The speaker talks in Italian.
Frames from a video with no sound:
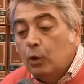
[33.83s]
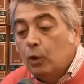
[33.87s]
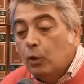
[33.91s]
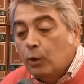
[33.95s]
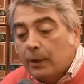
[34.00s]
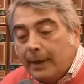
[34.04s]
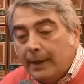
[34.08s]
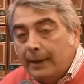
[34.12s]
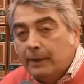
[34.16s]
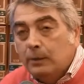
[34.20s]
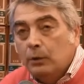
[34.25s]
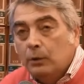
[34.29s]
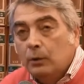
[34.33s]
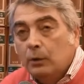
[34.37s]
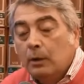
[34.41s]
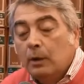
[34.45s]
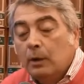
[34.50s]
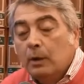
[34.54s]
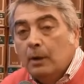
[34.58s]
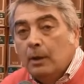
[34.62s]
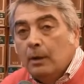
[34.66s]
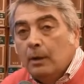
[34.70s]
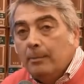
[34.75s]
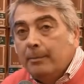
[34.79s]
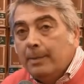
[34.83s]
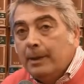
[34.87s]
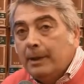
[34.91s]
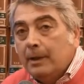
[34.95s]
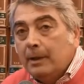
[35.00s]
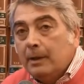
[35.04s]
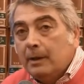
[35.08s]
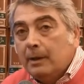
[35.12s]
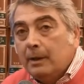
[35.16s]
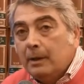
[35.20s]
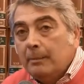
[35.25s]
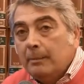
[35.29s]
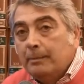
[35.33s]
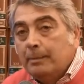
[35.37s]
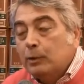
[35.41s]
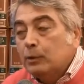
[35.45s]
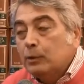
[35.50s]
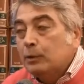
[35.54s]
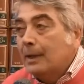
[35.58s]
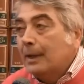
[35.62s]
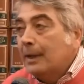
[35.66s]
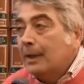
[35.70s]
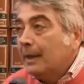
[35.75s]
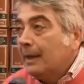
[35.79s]
correndo per
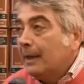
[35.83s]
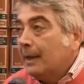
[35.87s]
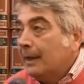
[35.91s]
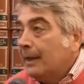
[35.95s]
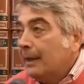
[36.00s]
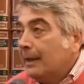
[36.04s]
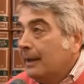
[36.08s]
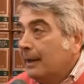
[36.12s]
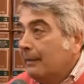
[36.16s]
portare